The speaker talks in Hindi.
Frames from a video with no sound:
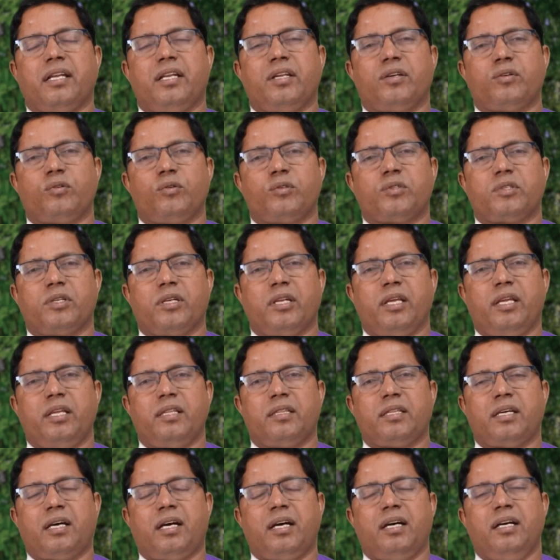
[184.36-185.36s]
के लिए कुछ नहीं
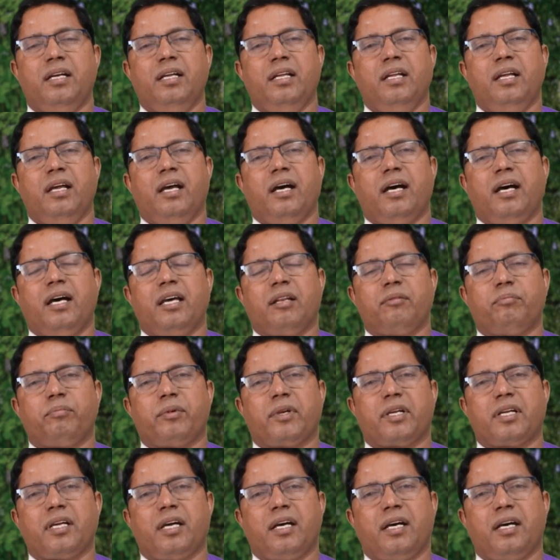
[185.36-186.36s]
था हर
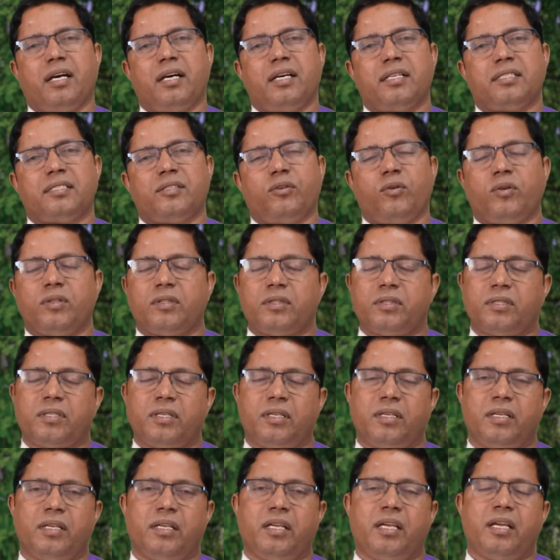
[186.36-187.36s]
प्रकार से वो
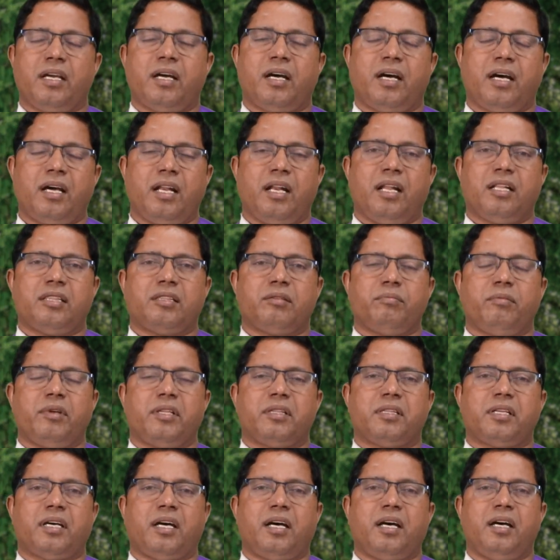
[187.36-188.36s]
तंगी हालत
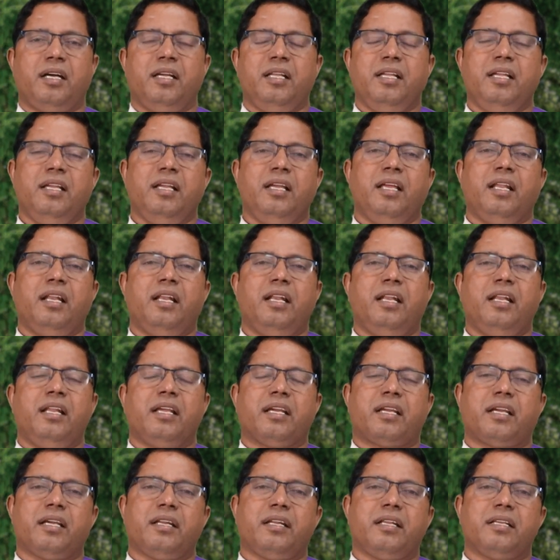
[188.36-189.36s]
में था
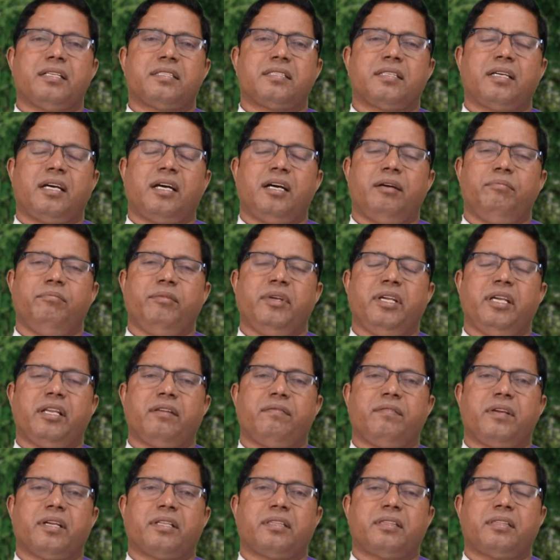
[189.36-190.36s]
लेकिन इस
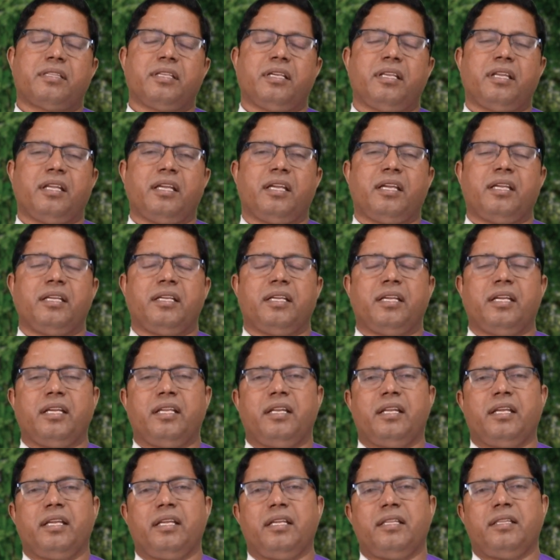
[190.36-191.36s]
अमीर व्यक्ति ने
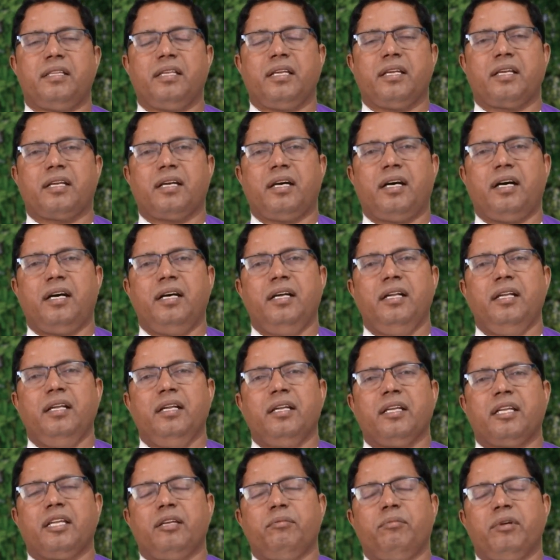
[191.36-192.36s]
ये नहीं देखा
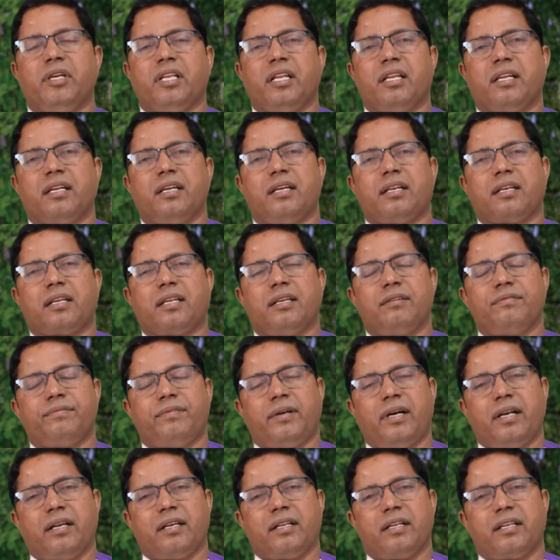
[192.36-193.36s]
कि मेरे घर के
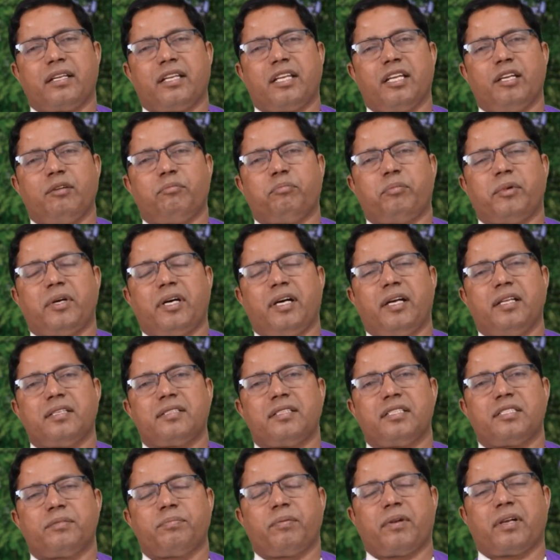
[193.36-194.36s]
फाटक के
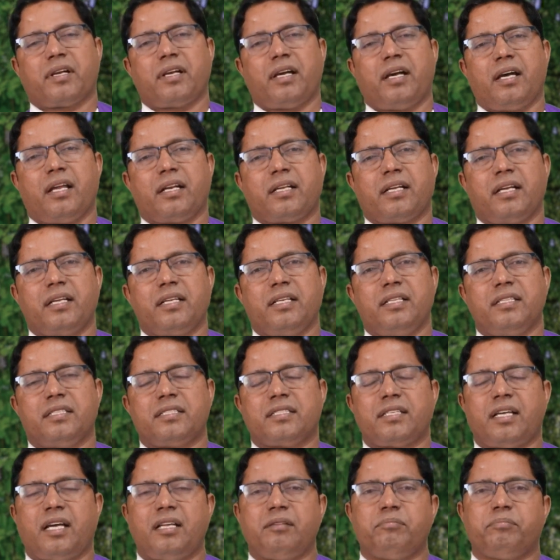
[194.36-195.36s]
पास इस प्रकार का
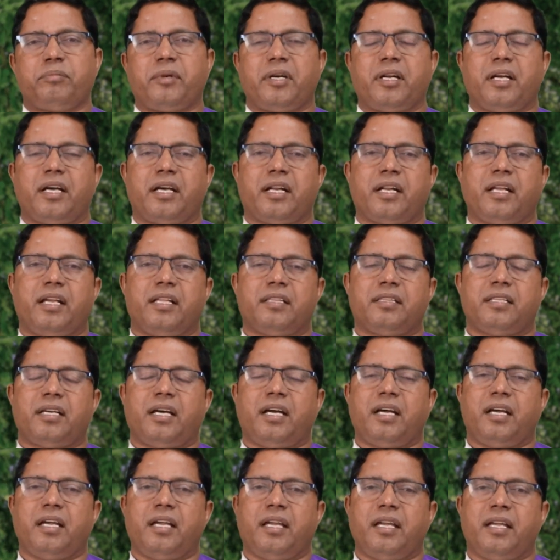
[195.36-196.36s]
इंसान पड़ा
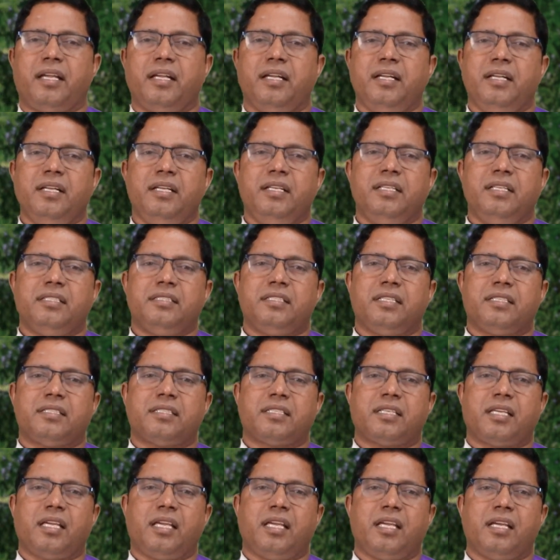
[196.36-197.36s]
रहता है
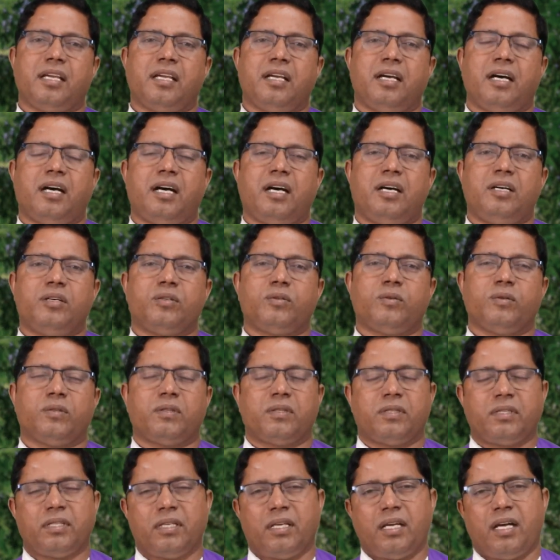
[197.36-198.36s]
जिसकी घाव
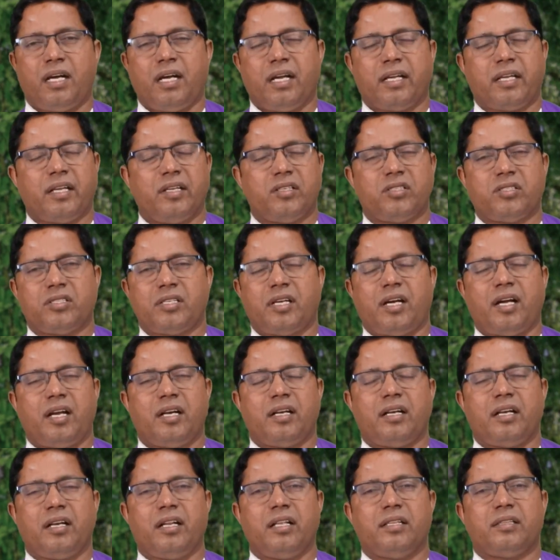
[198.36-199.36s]
कुत्ते आके
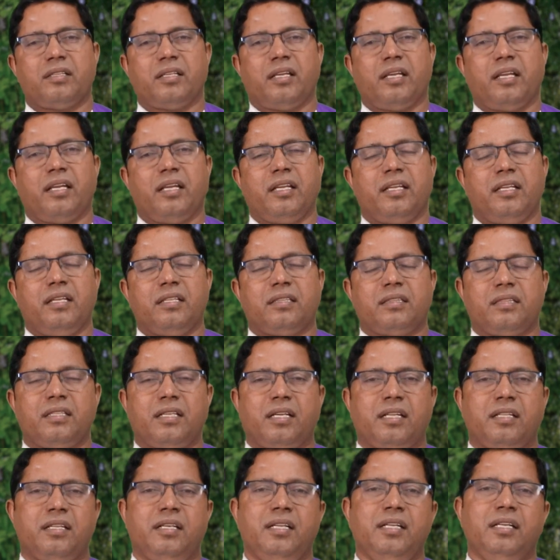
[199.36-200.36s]
छाट लेते हैं
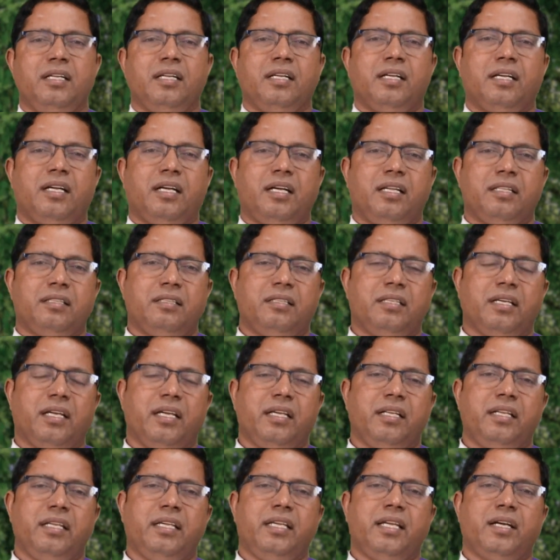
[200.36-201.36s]
इतना
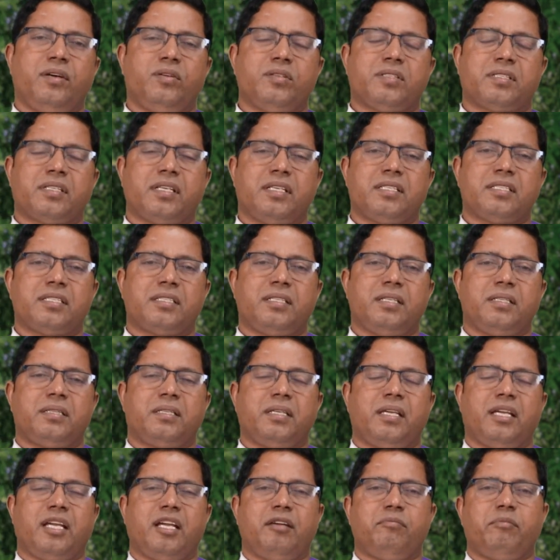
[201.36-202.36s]
दयनीय उसकी
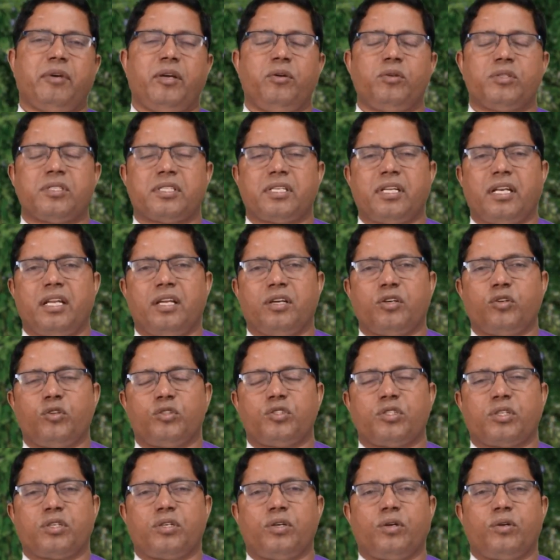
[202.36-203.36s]
स्थिति है मैं उसके लिए
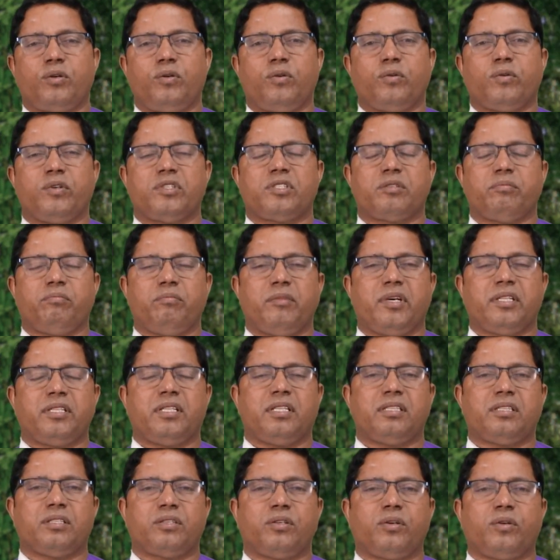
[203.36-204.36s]
कुछ करूं कुछ
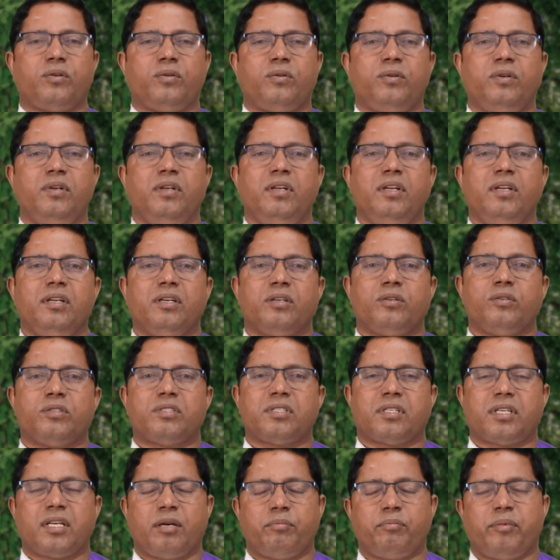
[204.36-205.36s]
मदद करूं
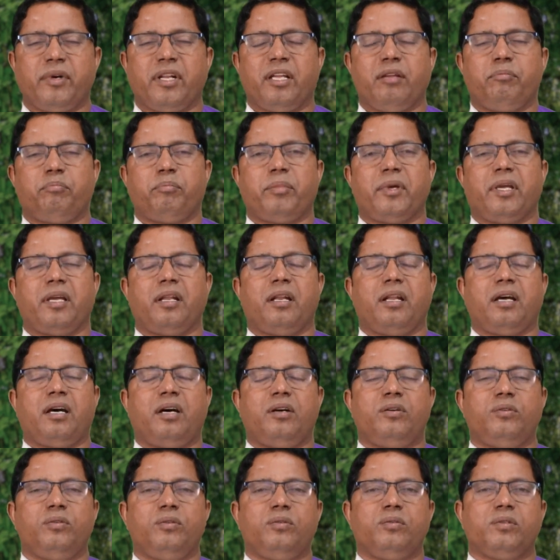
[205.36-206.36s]
कुछ कपड़े
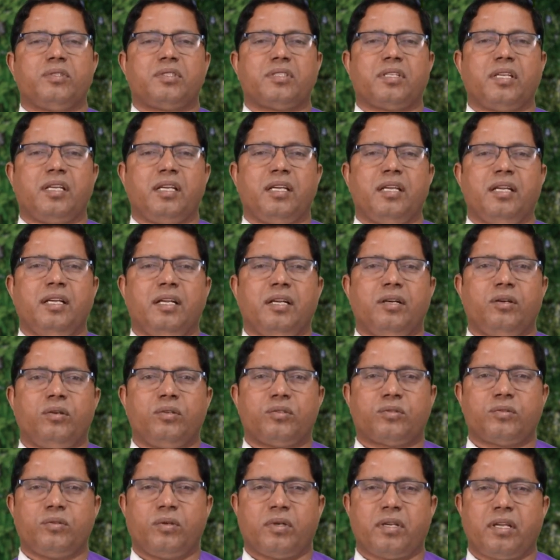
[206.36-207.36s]
पहनाऊं उसकी
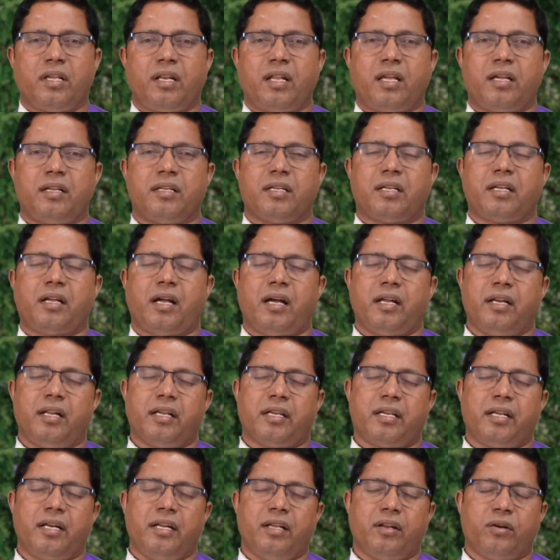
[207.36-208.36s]
उसको खिला खाने
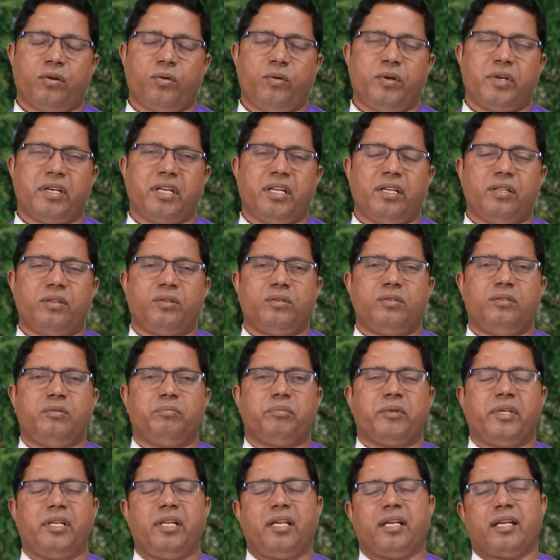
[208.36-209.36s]
के लिए रोटी दूं
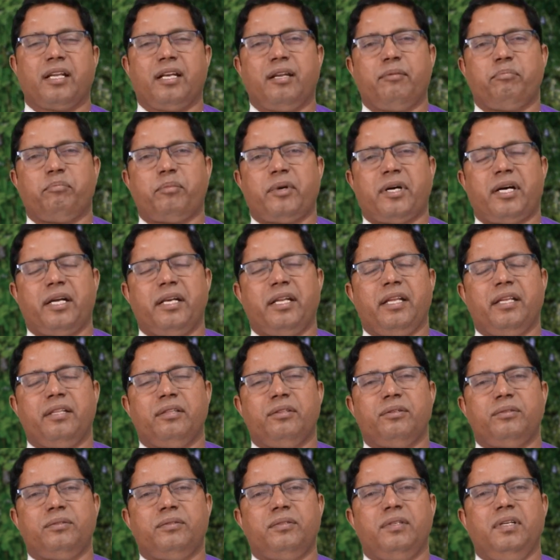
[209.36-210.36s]
पीने के लिए पानी
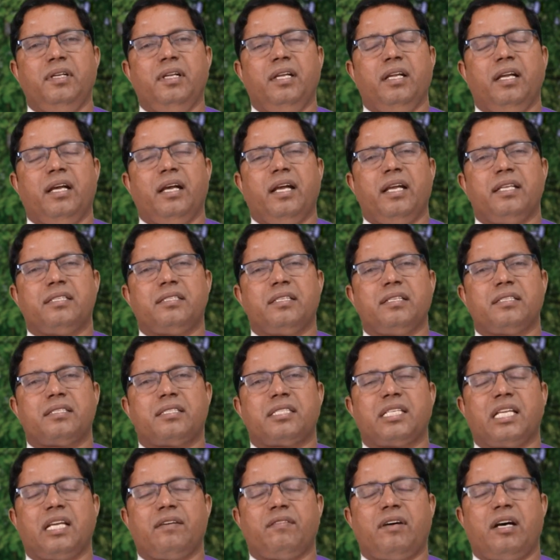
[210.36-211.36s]
दूं ऐसी
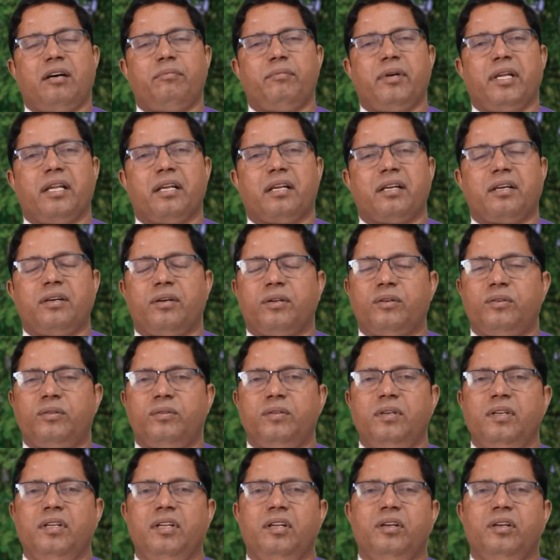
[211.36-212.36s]
सेवा मैं करूं